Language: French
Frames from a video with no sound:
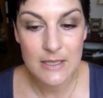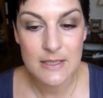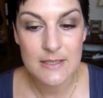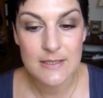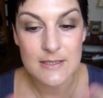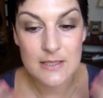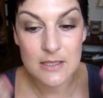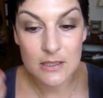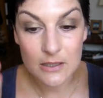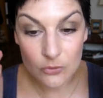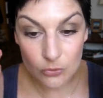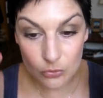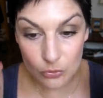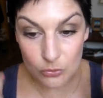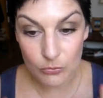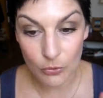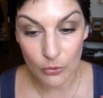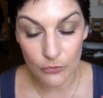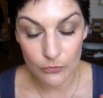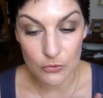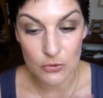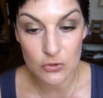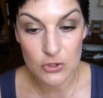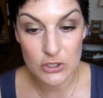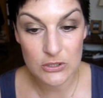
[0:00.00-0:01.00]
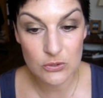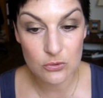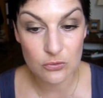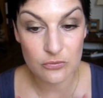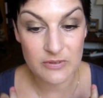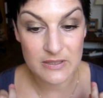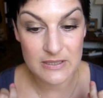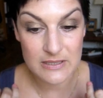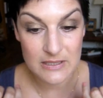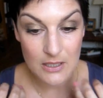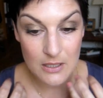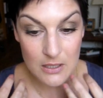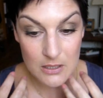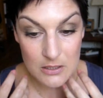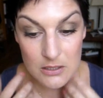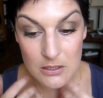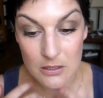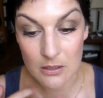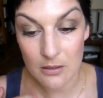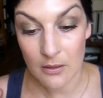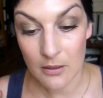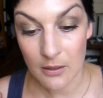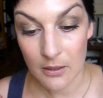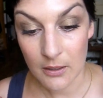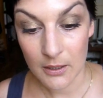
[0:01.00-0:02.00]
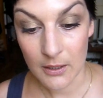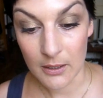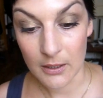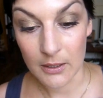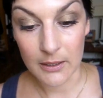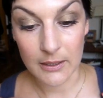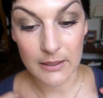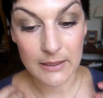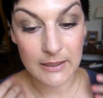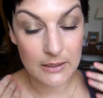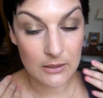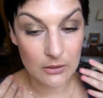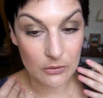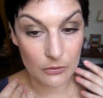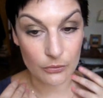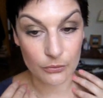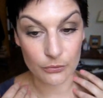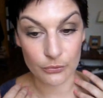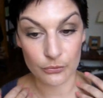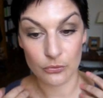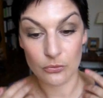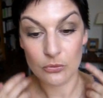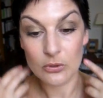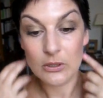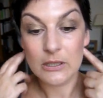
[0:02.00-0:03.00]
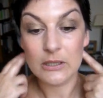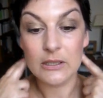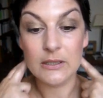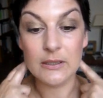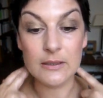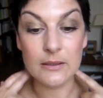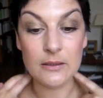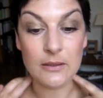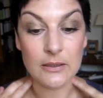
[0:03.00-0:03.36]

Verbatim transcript: c'est l'étude morphologique du visage et, euh, et,